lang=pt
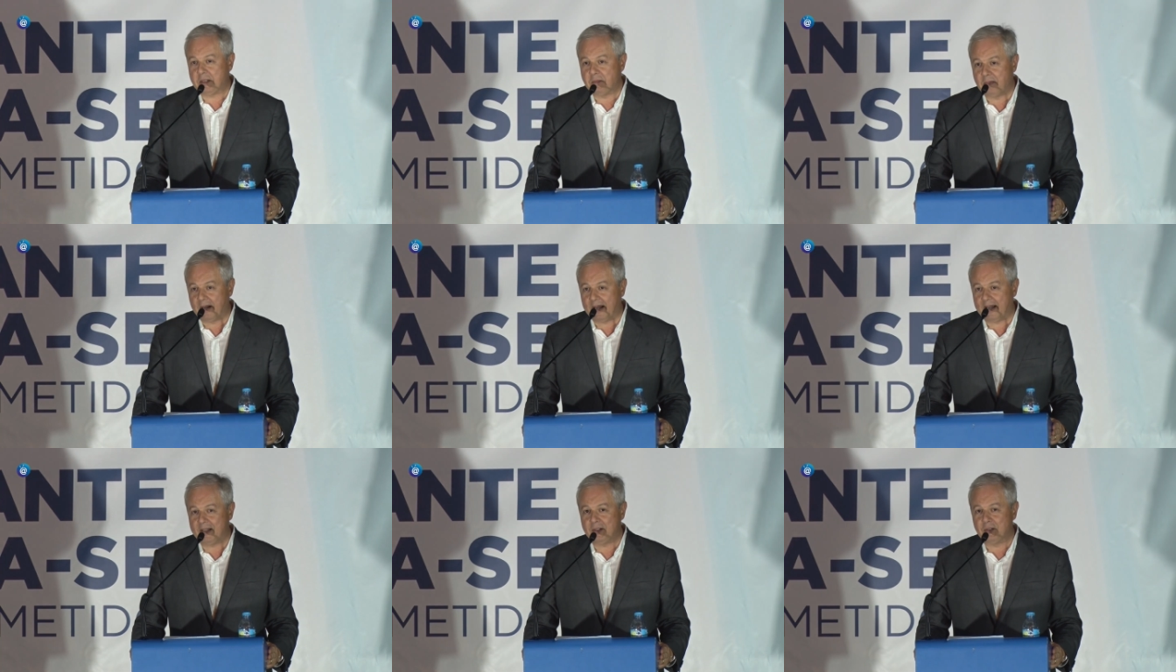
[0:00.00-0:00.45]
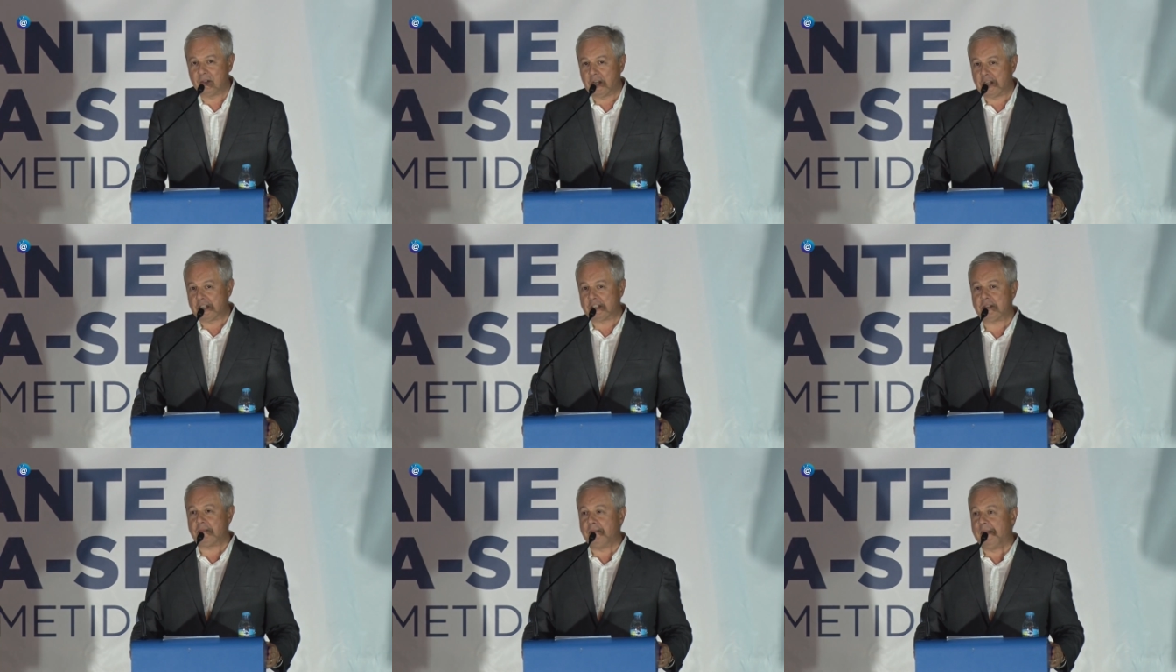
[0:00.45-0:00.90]
também o
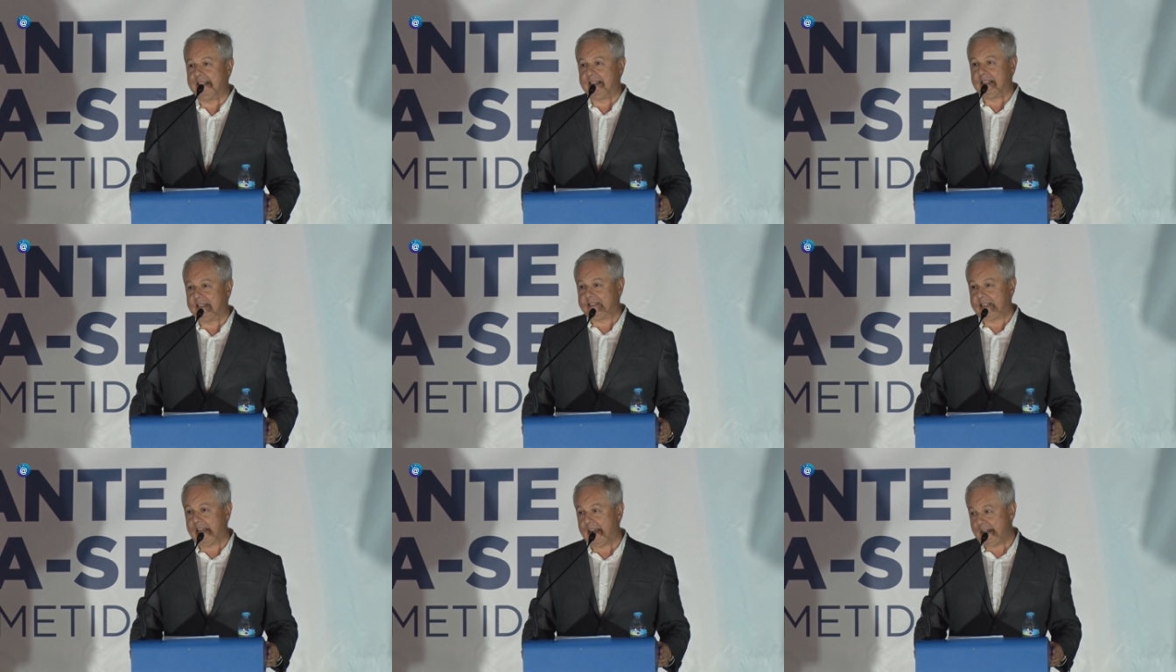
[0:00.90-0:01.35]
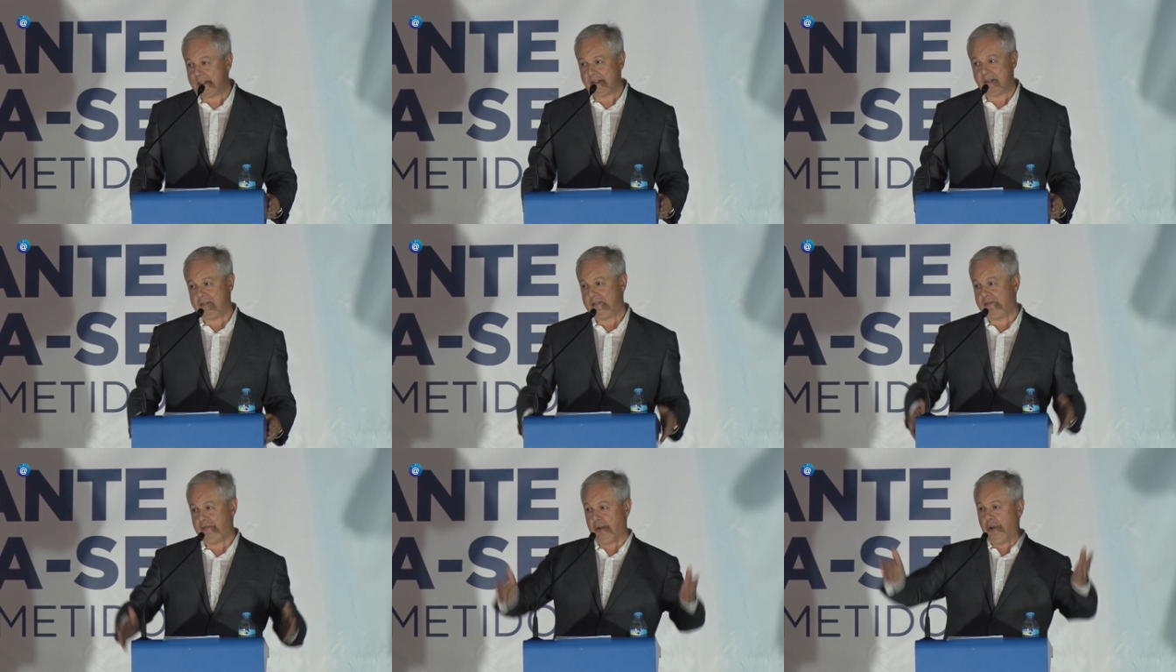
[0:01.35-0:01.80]
nosso
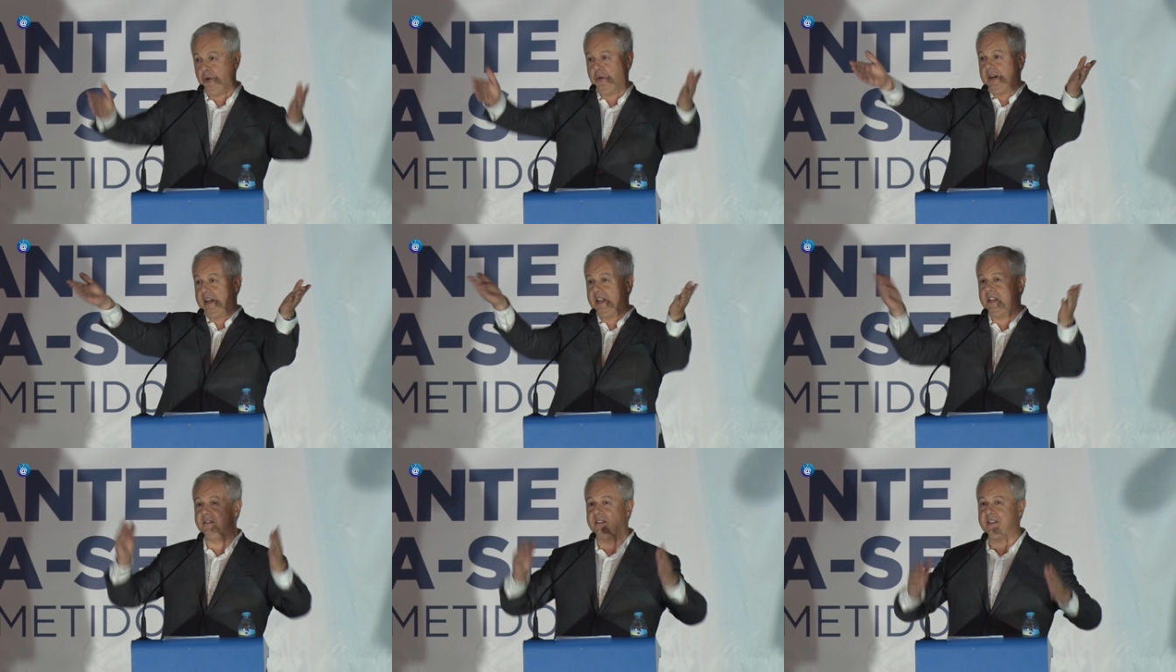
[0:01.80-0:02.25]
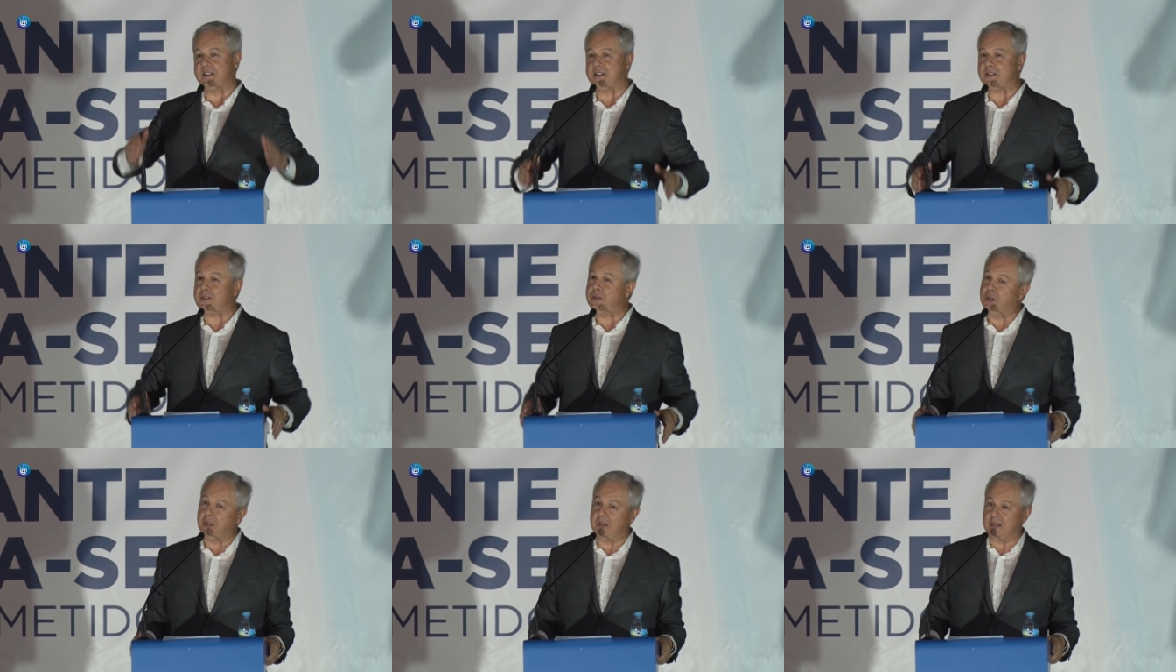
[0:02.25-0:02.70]
mandatário, que foi um grande
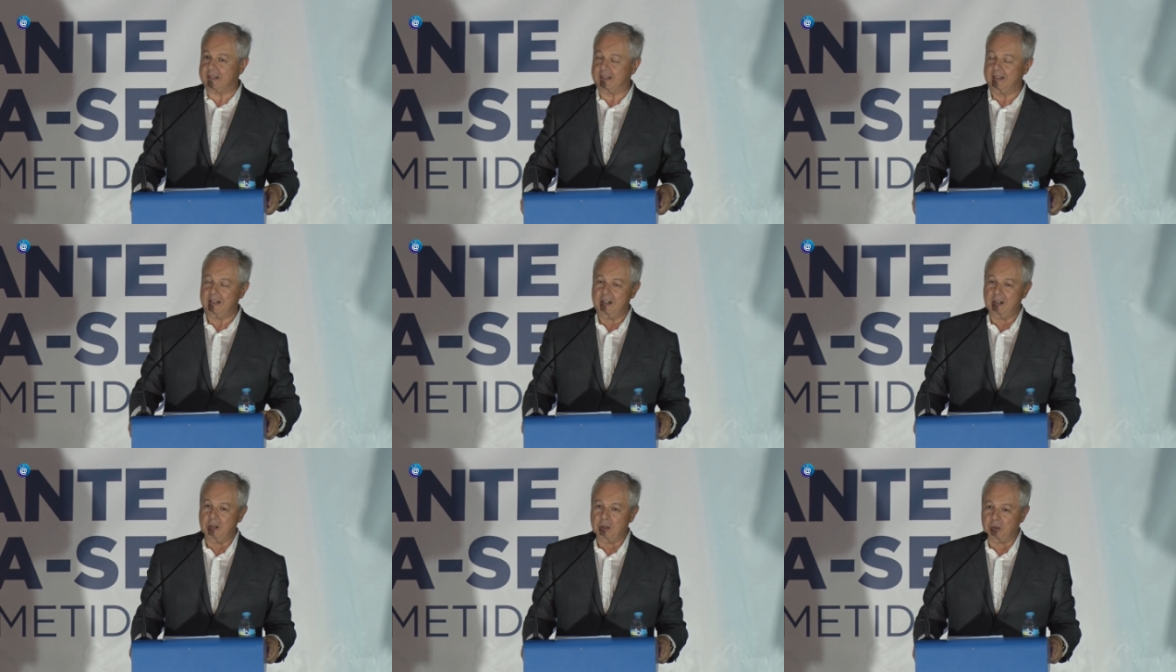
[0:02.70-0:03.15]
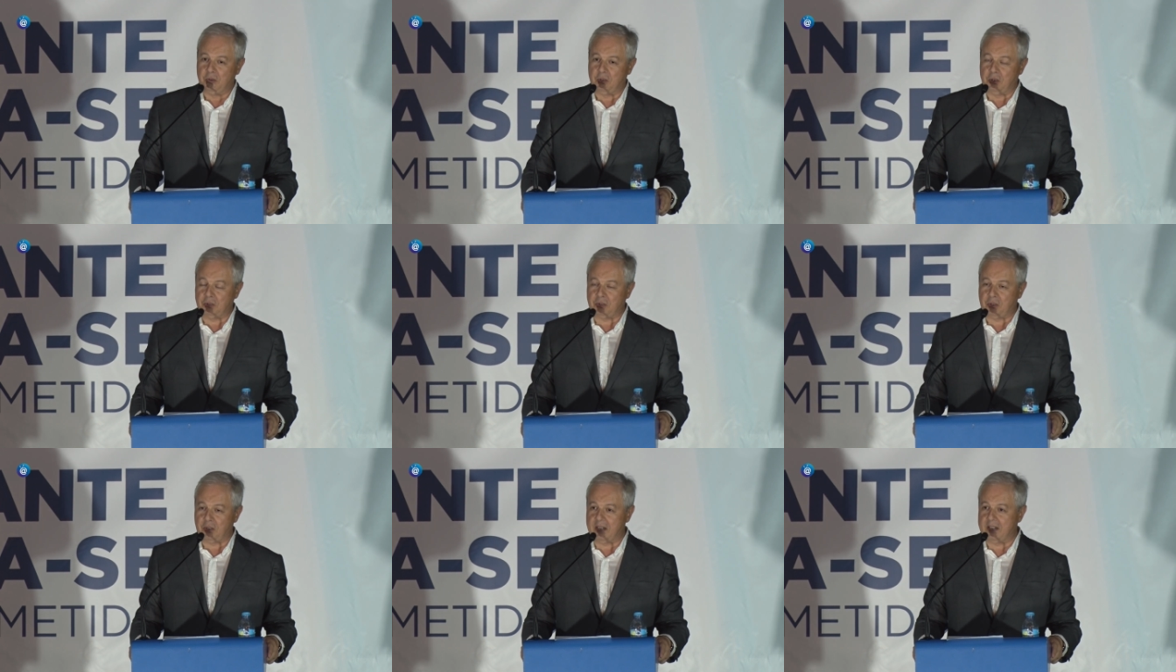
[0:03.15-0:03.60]
vencedor, o
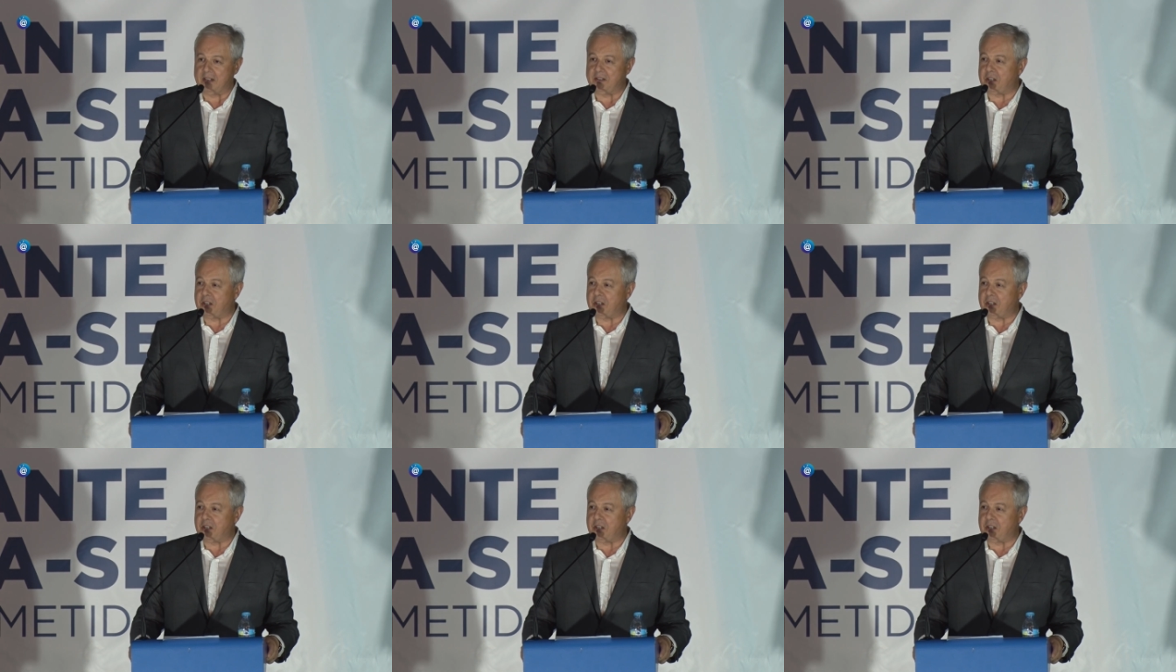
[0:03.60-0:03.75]
Dr.